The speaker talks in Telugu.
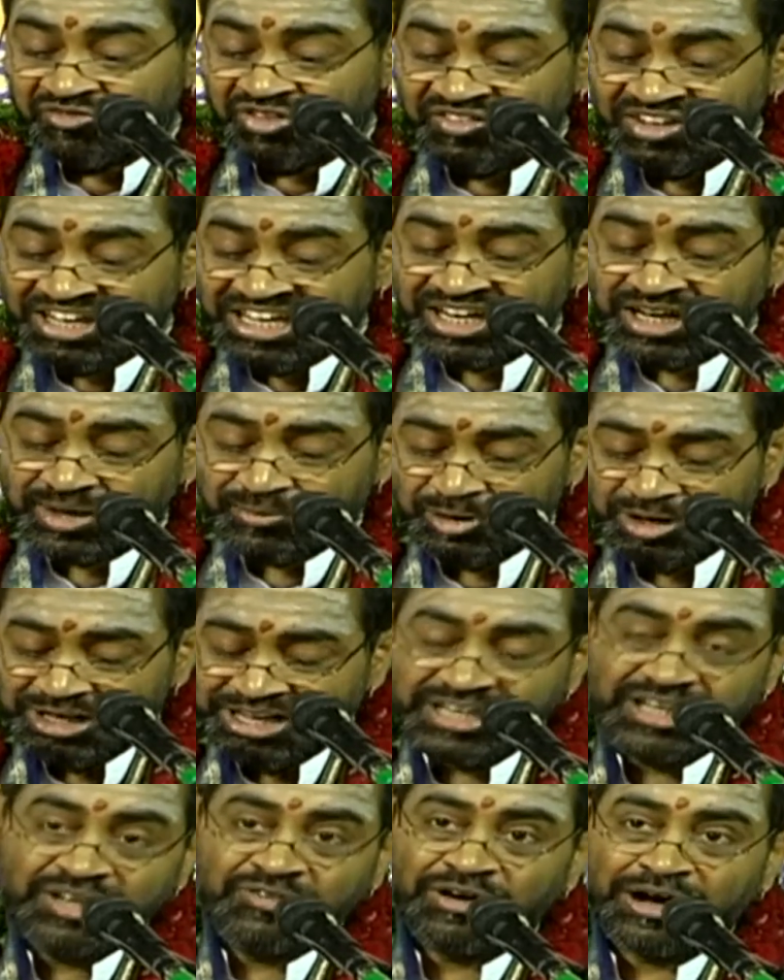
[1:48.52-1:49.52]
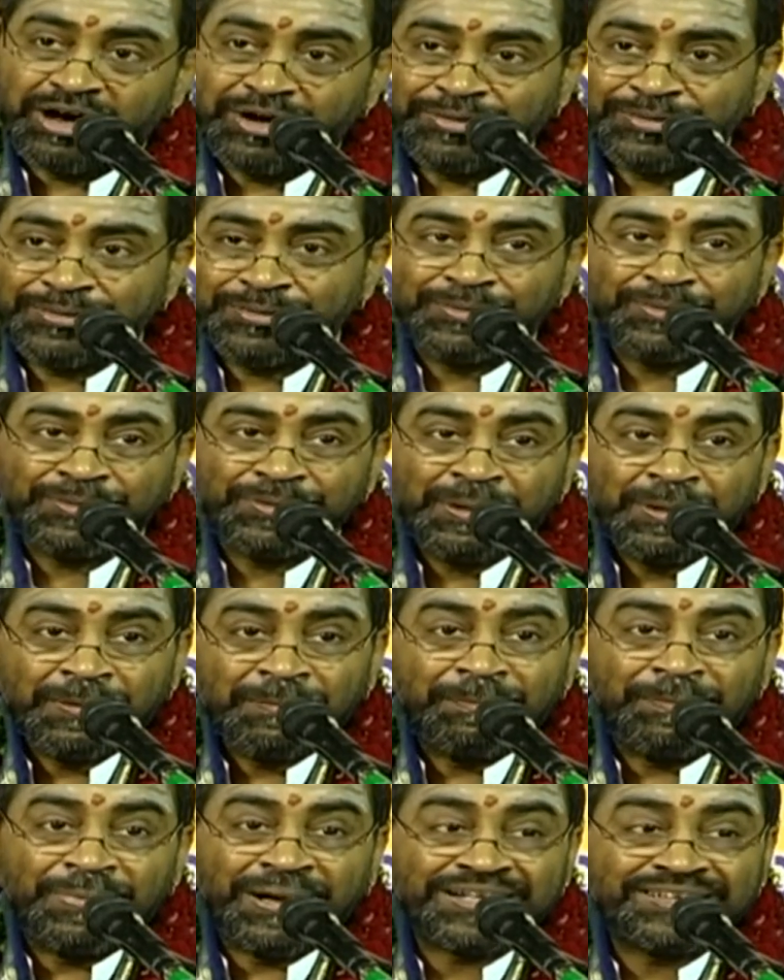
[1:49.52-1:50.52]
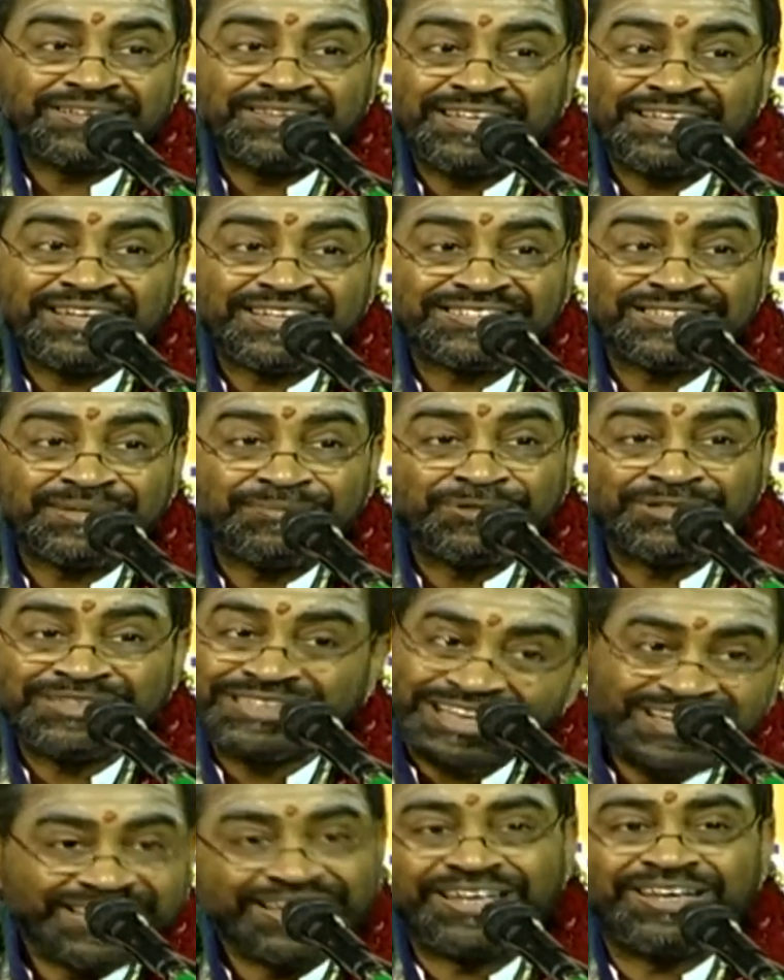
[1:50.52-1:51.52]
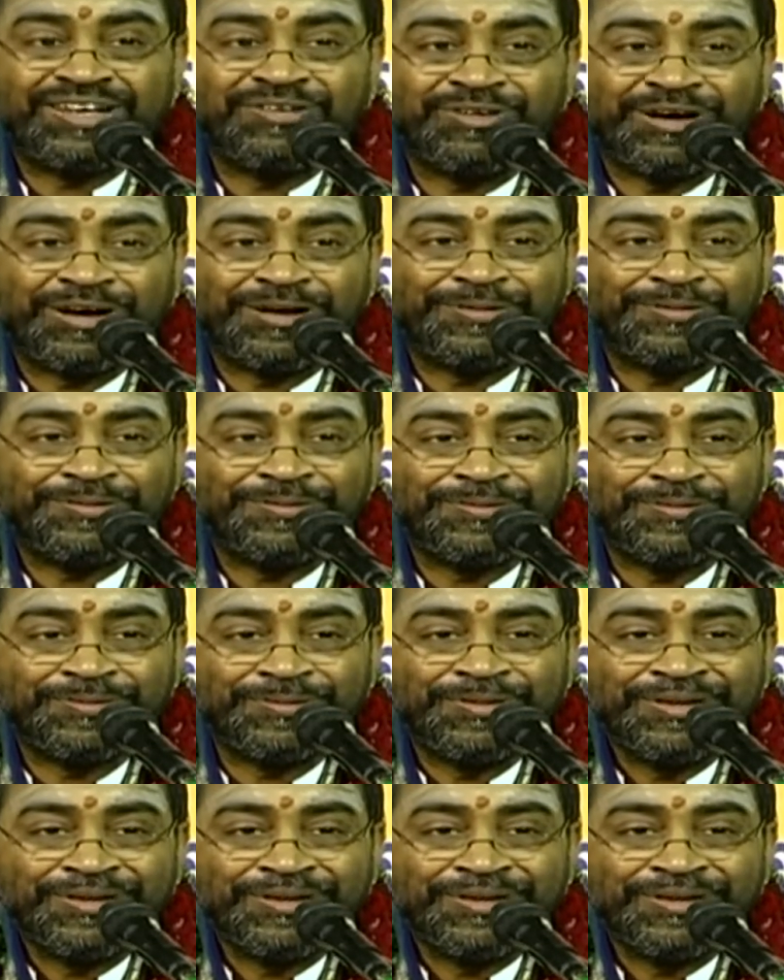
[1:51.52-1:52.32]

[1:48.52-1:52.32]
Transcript: వివేకము లేనివాడు భక్తి రసము తెలియనివాడు